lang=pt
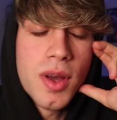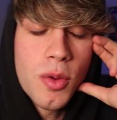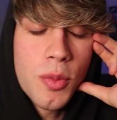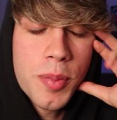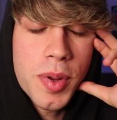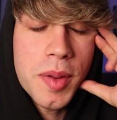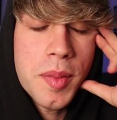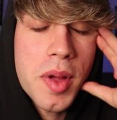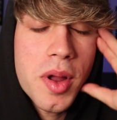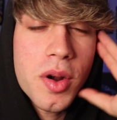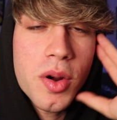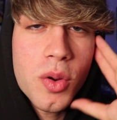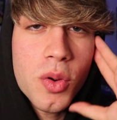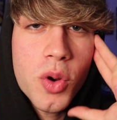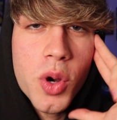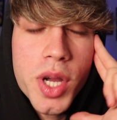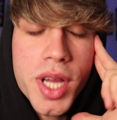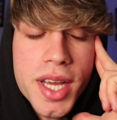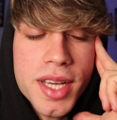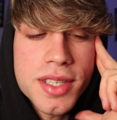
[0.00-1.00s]
Eu primeiro não
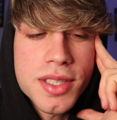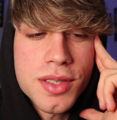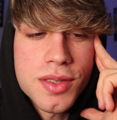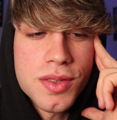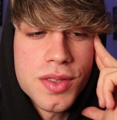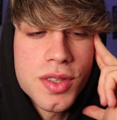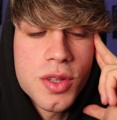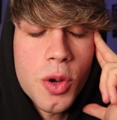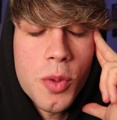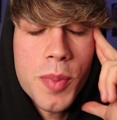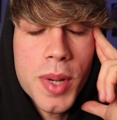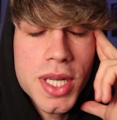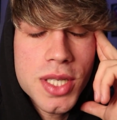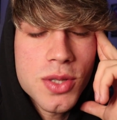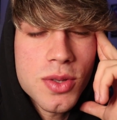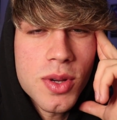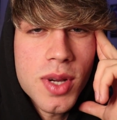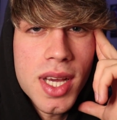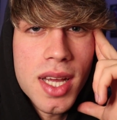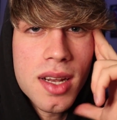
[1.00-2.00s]
conheço, então
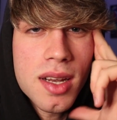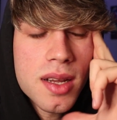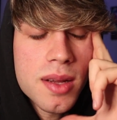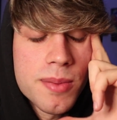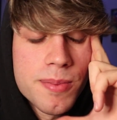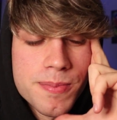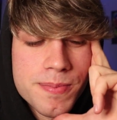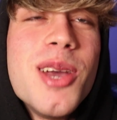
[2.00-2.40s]
passo ele.